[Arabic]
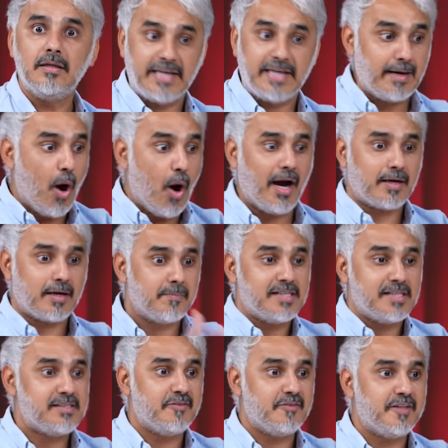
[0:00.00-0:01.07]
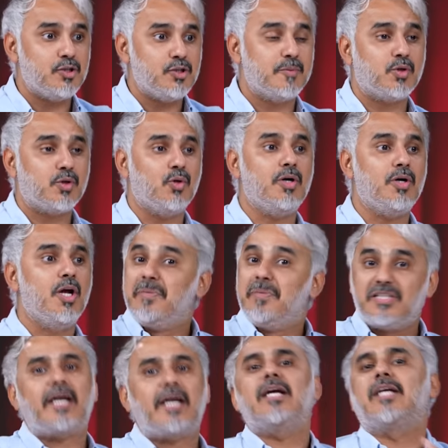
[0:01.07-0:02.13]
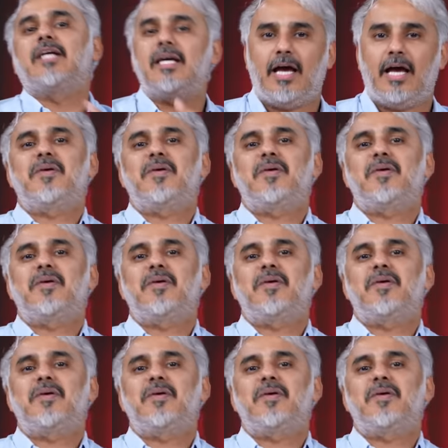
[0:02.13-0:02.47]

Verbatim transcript: يعني مؤخرا منزل فيديو بتقول بشكل كده